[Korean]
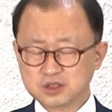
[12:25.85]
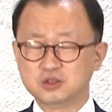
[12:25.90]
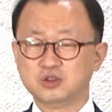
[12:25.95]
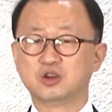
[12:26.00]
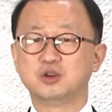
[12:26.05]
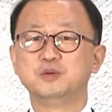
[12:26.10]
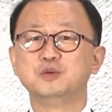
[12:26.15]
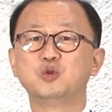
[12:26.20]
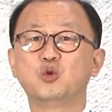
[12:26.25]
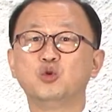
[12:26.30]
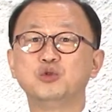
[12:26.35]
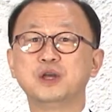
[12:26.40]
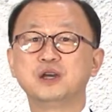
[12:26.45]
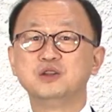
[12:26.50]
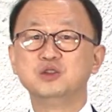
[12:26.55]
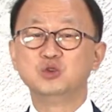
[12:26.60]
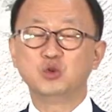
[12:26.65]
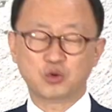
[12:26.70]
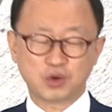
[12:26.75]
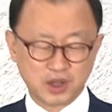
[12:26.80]
여러분 고대
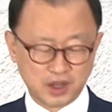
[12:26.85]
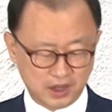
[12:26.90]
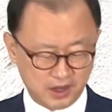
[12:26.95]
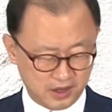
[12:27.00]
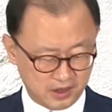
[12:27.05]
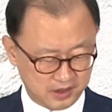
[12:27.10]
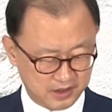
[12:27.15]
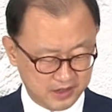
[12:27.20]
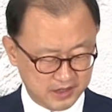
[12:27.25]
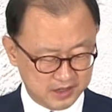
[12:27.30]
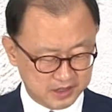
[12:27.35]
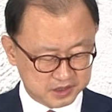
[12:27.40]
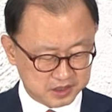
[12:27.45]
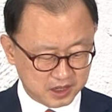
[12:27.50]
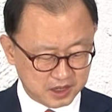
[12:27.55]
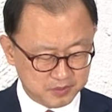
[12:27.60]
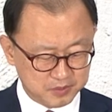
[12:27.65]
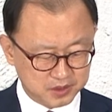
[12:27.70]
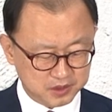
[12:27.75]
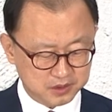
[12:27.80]
근동의
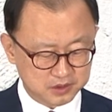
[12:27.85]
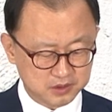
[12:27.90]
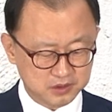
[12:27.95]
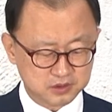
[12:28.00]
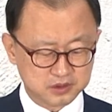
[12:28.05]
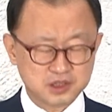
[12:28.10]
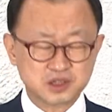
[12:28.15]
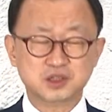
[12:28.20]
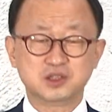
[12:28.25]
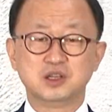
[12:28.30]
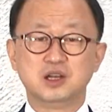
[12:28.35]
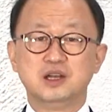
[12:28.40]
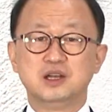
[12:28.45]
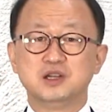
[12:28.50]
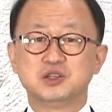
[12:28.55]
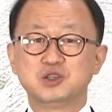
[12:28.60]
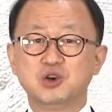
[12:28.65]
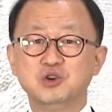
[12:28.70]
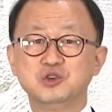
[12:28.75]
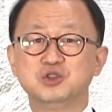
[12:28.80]
사람들은 이
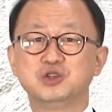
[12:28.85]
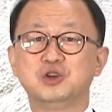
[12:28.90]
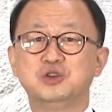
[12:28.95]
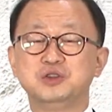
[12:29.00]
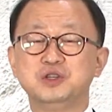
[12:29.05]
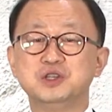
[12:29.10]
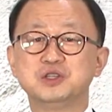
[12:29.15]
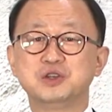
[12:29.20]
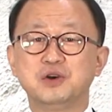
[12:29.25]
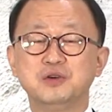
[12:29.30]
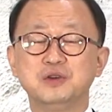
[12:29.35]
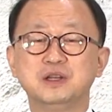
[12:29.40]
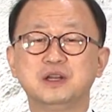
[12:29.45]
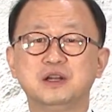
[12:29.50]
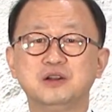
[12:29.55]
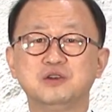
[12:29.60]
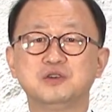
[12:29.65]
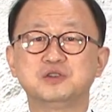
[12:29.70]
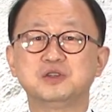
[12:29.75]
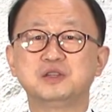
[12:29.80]
성전, 이
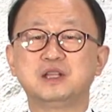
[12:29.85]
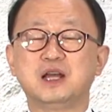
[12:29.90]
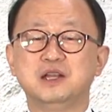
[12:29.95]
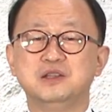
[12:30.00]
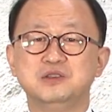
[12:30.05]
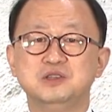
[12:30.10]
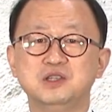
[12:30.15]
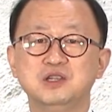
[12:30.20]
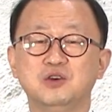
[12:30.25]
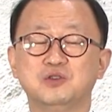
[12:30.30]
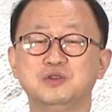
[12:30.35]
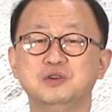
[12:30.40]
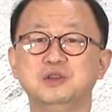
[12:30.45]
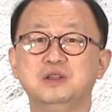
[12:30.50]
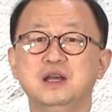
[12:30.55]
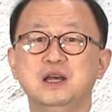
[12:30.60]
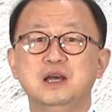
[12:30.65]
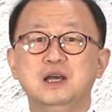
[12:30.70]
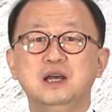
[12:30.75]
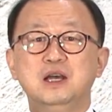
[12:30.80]
성이라는 것은 단지 어떤
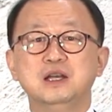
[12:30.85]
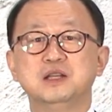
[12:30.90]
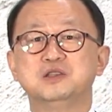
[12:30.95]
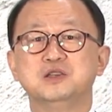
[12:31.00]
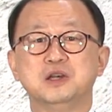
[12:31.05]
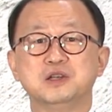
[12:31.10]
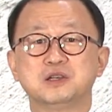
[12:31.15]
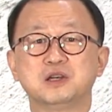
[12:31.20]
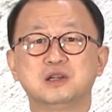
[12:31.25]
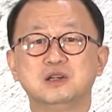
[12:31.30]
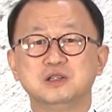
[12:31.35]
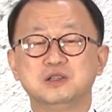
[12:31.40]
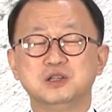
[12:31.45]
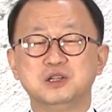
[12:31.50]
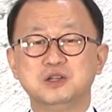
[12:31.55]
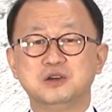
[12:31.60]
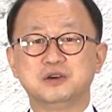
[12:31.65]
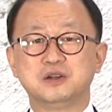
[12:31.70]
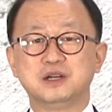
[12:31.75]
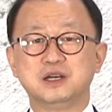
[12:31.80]
제사를
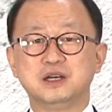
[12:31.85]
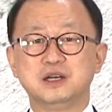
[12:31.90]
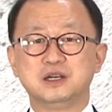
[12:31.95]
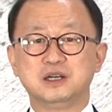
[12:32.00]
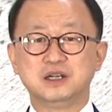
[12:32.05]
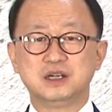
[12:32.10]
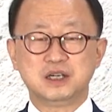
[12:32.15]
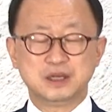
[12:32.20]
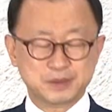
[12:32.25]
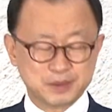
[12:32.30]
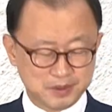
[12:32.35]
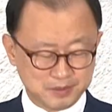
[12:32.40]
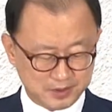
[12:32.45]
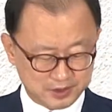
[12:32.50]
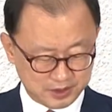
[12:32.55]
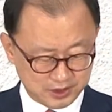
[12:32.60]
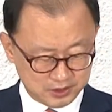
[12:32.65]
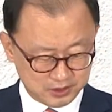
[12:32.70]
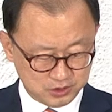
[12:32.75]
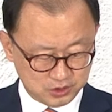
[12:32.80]
드리거나 하나님을
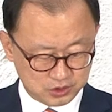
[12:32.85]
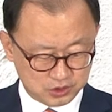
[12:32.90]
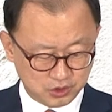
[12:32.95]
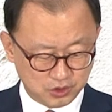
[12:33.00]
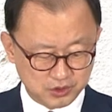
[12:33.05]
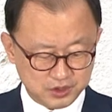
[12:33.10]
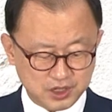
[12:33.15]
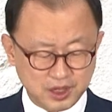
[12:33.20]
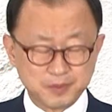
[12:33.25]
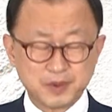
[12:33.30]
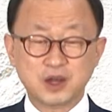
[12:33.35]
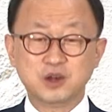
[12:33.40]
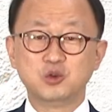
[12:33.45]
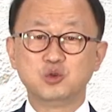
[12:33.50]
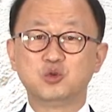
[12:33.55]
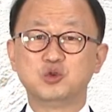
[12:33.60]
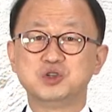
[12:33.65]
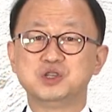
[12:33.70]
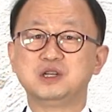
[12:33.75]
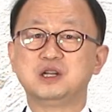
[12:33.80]
만나는 그런 예배하는
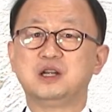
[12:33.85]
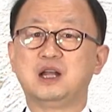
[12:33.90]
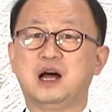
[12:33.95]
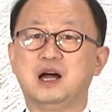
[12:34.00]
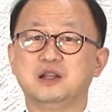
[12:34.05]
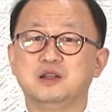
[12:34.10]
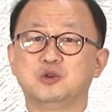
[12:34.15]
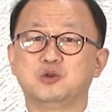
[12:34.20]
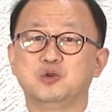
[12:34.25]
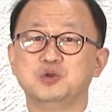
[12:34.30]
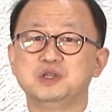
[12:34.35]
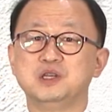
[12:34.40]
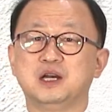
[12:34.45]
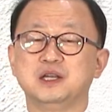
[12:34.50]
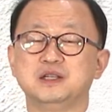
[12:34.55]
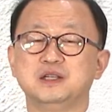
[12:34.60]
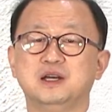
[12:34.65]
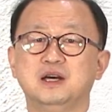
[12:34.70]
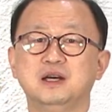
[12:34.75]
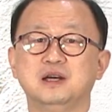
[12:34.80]
곳이, 아, 곳이
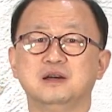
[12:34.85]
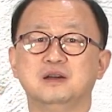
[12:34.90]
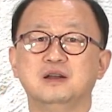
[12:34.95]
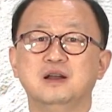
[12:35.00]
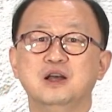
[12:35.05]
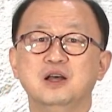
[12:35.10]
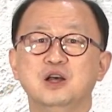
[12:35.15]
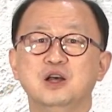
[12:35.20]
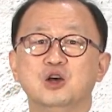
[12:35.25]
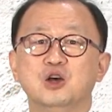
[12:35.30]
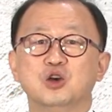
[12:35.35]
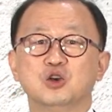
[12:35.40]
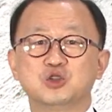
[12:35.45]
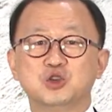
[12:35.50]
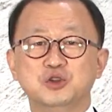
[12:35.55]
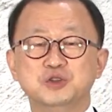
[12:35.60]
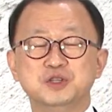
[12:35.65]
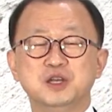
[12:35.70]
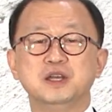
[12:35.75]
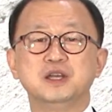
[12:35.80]
아니라
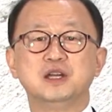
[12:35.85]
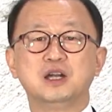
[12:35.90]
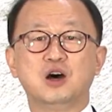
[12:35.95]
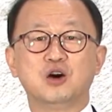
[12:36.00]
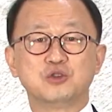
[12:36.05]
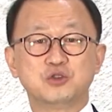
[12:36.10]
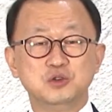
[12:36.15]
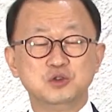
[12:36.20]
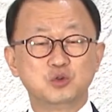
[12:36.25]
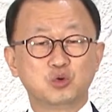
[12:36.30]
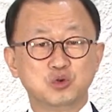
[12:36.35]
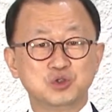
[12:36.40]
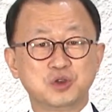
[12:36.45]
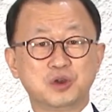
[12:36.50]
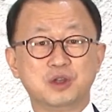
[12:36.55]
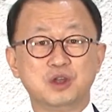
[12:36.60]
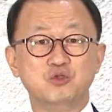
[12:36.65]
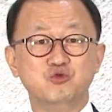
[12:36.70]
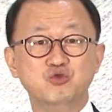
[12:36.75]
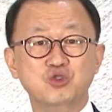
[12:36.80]
전쟁이나 어떤
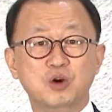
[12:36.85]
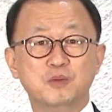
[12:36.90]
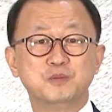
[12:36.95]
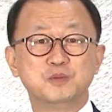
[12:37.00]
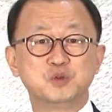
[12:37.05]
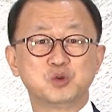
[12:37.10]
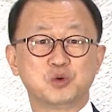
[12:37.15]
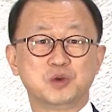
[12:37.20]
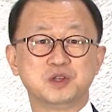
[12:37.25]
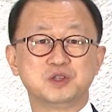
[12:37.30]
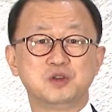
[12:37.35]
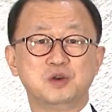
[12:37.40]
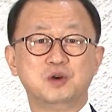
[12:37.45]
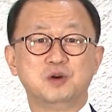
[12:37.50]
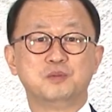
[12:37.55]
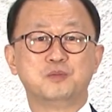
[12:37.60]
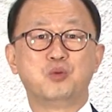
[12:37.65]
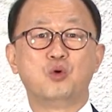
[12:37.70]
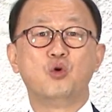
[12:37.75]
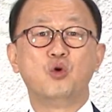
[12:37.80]
도적의 위험
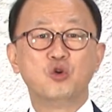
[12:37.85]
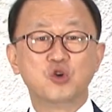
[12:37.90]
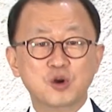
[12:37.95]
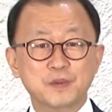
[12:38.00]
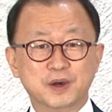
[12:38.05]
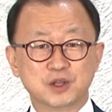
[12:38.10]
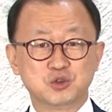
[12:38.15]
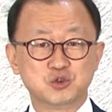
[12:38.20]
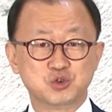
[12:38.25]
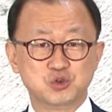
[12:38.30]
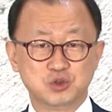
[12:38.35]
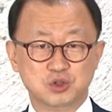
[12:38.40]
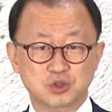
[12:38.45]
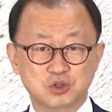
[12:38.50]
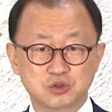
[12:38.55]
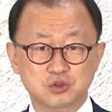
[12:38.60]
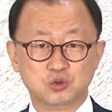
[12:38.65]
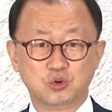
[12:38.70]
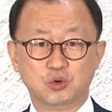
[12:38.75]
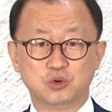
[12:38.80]
속에서 보호를 받을 수
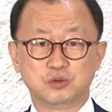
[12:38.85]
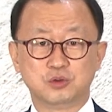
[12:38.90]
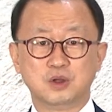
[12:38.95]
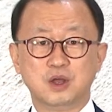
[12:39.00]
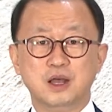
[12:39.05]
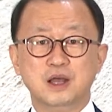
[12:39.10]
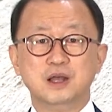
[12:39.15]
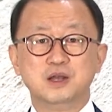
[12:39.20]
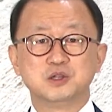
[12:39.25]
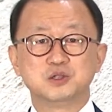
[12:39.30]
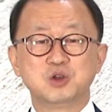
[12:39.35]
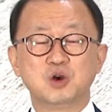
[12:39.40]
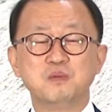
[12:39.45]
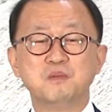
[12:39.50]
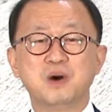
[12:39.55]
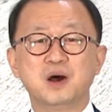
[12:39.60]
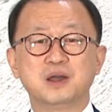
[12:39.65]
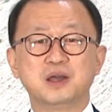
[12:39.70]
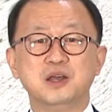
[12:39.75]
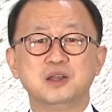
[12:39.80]
있는 곳, 성
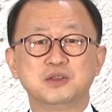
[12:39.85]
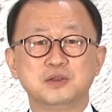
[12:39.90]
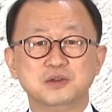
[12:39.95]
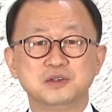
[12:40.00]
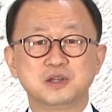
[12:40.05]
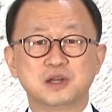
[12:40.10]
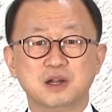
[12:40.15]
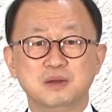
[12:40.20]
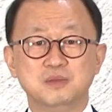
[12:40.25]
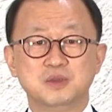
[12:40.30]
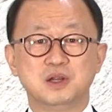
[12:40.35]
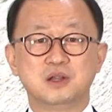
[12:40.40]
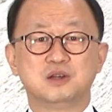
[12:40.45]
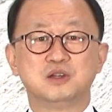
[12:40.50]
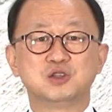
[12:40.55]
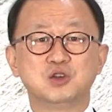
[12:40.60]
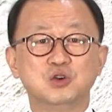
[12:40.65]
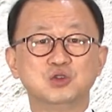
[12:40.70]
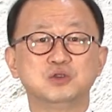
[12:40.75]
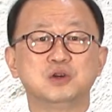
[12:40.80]
밖에 있던 사람들이
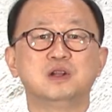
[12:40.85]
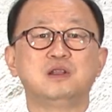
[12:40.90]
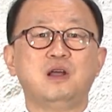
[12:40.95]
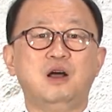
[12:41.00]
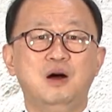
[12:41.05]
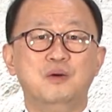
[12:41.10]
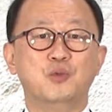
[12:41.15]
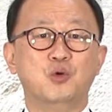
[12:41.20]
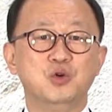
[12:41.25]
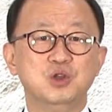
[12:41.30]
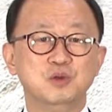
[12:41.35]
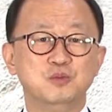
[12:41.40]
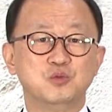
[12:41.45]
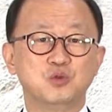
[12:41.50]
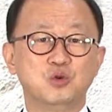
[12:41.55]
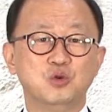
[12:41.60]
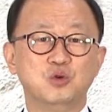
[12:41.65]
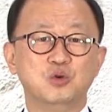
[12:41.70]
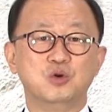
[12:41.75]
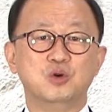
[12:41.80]
그 성전에 다
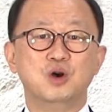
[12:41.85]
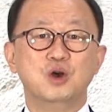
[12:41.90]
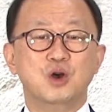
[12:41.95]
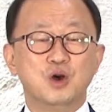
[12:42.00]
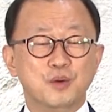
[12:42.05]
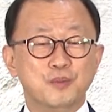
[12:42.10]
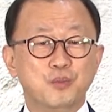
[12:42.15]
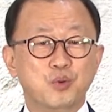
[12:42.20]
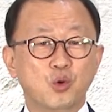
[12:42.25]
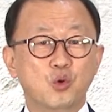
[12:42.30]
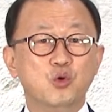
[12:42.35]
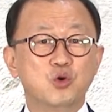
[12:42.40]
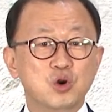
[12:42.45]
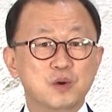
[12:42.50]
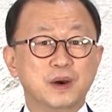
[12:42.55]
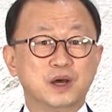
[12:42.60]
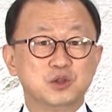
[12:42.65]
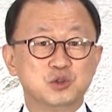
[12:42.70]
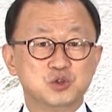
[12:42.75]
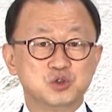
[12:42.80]
모임으로 보호를
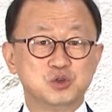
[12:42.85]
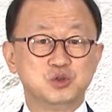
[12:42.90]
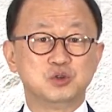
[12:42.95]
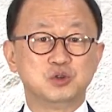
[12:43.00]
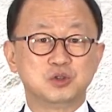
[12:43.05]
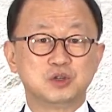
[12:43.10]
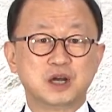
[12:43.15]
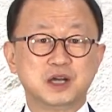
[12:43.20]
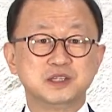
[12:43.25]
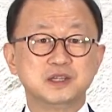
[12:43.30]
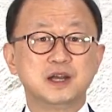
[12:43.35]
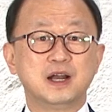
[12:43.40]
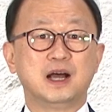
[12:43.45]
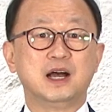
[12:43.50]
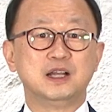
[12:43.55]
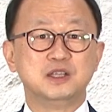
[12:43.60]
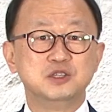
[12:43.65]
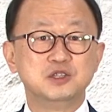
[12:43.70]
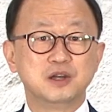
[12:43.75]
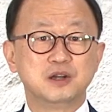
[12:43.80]
받을 수 있는 가장
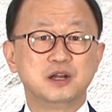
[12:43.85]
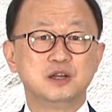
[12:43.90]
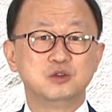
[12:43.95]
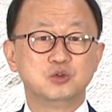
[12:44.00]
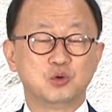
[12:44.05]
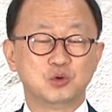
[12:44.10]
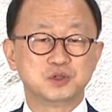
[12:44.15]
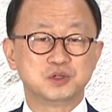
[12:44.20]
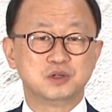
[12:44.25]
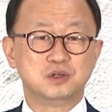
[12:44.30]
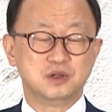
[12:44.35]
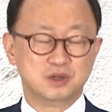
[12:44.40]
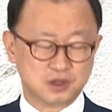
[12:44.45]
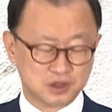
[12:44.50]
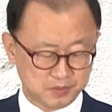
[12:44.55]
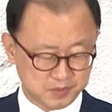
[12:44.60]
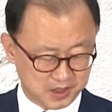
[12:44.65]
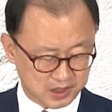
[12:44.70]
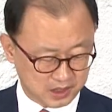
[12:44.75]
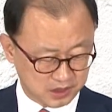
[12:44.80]
안전한 곳을
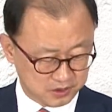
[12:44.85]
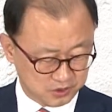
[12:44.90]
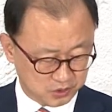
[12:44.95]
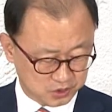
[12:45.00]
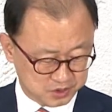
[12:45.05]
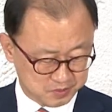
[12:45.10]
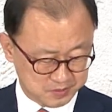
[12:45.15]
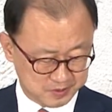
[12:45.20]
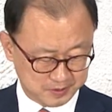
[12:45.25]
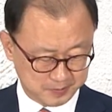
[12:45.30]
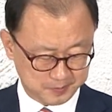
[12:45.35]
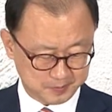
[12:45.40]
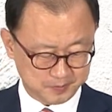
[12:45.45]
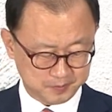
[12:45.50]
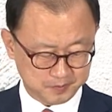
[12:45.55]
의미하는 것입니다.